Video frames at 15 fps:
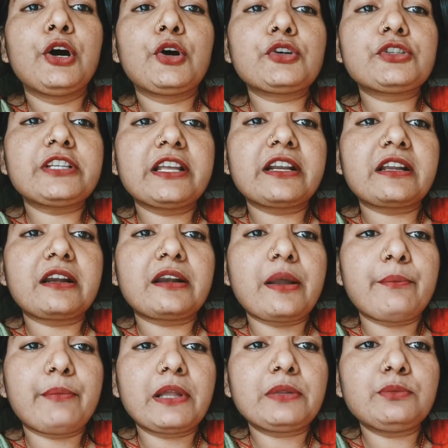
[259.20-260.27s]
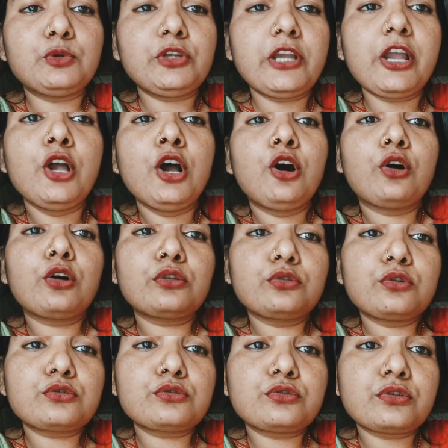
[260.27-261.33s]
और शेयर करना मत भूलिए और
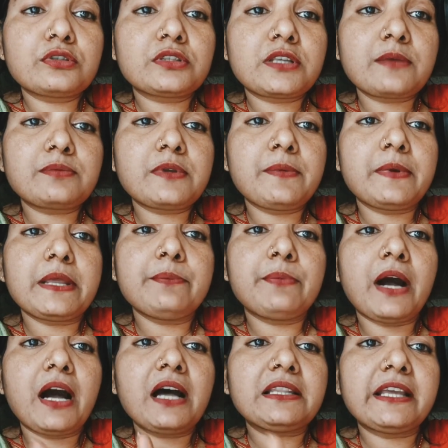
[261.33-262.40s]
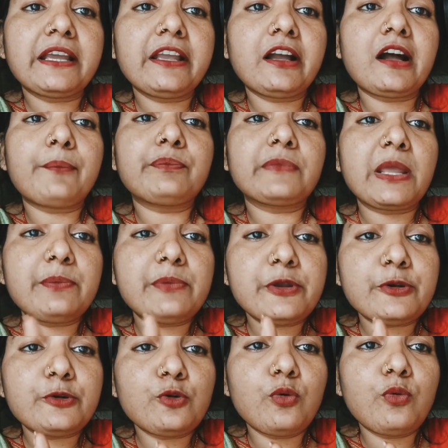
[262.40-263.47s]
दोस्तों सबसे बड़ी बात है अपने
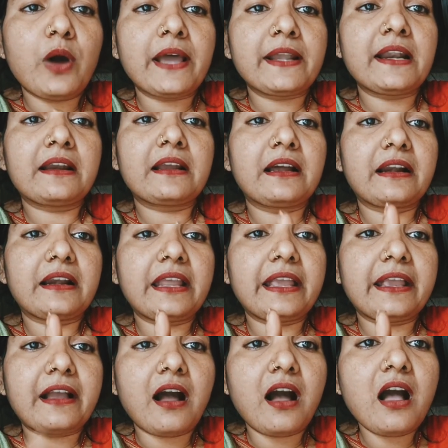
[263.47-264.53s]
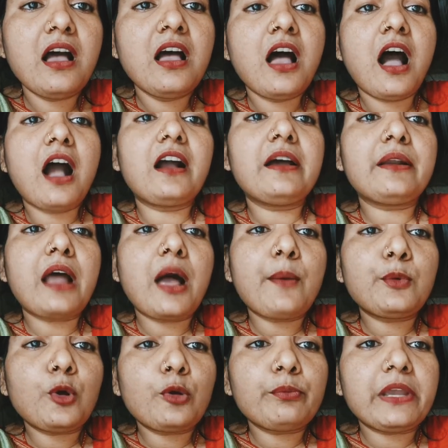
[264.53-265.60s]
वीडियो वायरल करने का अगर
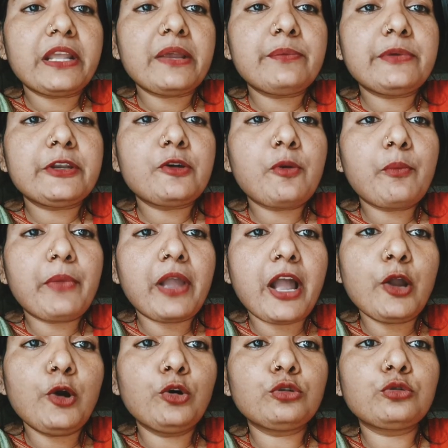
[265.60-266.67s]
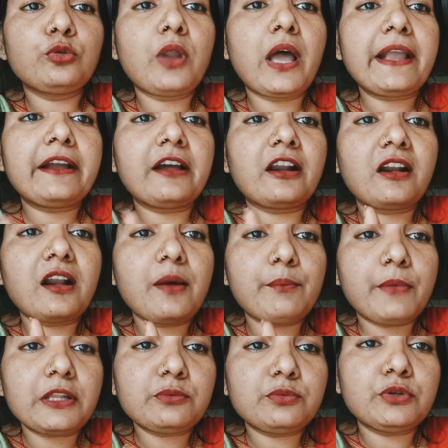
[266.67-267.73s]
आप लोग मेरे वीडियो में आए हो तो लाइक करना
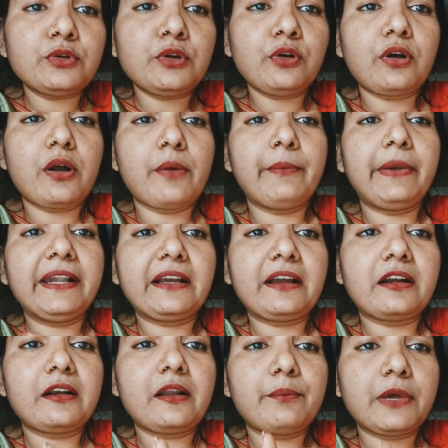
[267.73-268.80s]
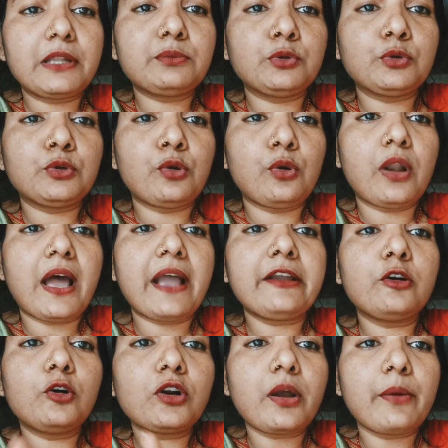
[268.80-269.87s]
मत भूलो कमेंट करना मत भूलो
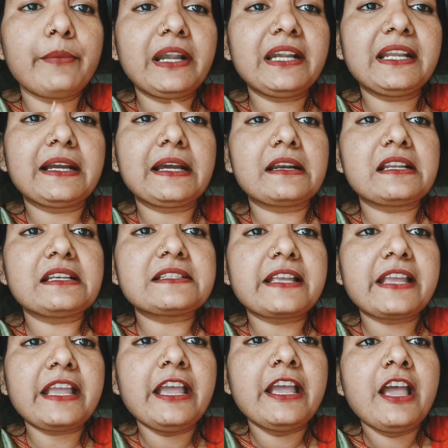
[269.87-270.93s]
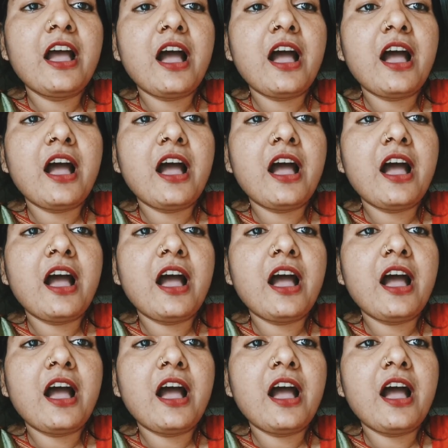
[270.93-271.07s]
लाइक और कमेंट करने से